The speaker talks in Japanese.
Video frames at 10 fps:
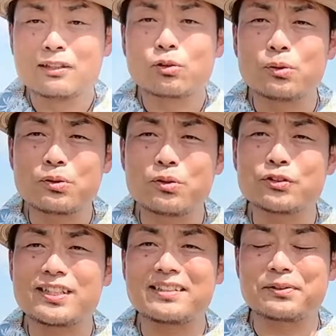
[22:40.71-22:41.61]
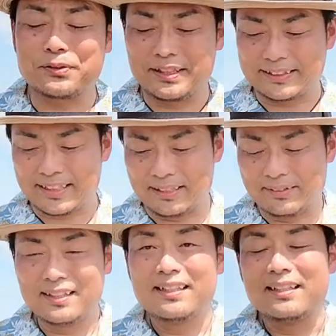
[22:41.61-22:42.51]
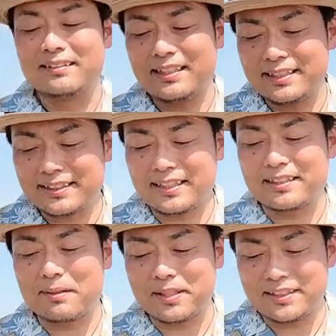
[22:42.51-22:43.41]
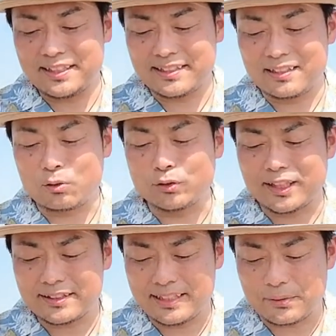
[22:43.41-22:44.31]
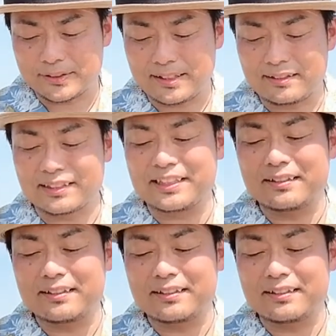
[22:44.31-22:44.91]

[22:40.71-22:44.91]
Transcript: 東光三等兵さん、デリさん、山爺さん、こたつ猫さん、